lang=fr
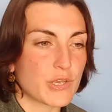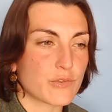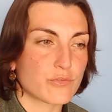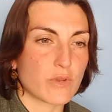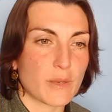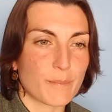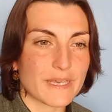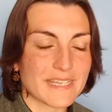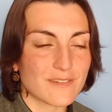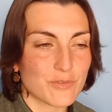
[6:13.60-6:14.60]
sur un
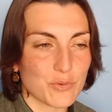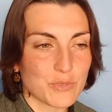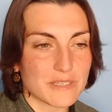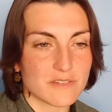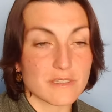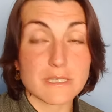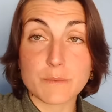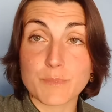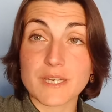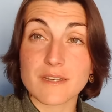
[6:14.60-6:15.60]
paquet de trucs et c'est
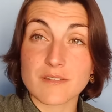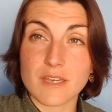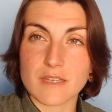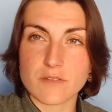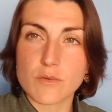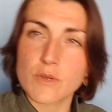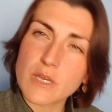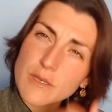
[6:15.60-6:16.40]
hyper intéressant.